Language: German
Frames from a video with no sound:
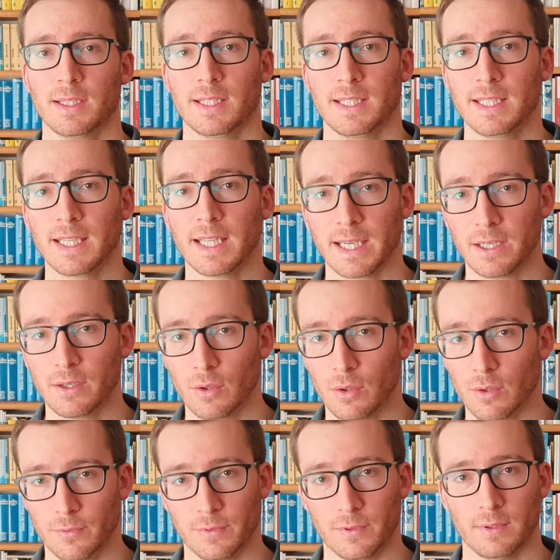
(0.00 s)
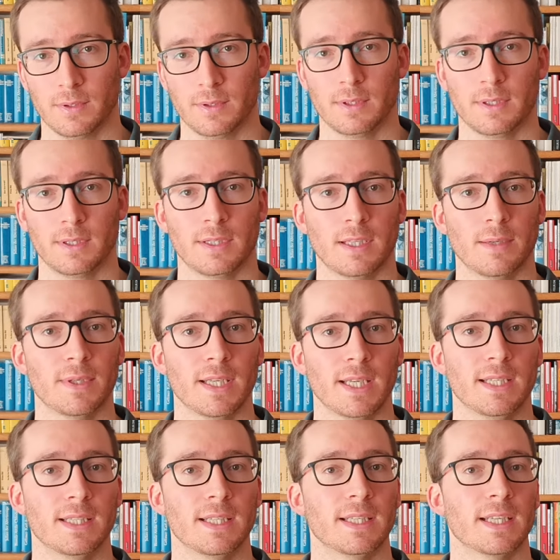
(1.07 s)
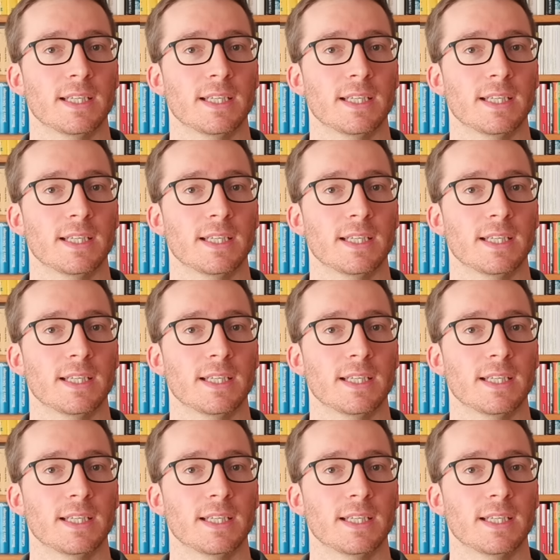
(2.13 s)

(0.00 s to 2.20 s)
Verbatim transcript: die leider oft damit endet,